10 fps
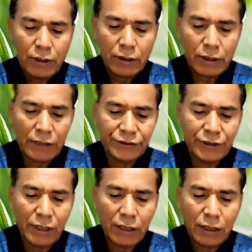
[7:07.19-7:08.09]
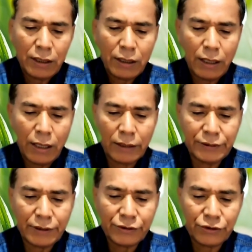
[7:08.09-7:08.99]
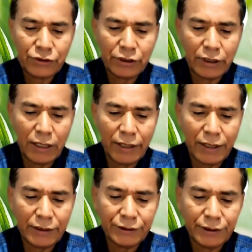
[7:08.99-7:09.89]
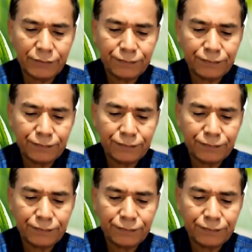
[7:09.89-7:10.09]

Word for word: Raja atas segala Raja.